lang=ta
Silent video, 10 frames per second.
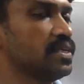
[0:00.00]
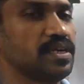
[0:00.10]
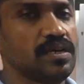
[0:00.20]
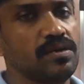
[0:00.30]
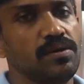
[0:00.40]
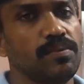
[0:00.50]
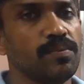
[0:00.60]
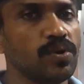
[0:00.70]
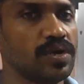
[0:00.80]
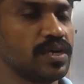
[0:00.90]
பார்த்தீங்கன்னா
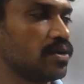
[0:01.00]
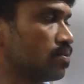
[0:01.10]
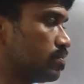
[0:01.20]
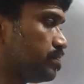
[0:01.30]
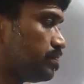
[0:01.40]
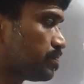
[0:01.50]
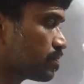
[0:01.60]
ப்ளோயர் இருக்கும்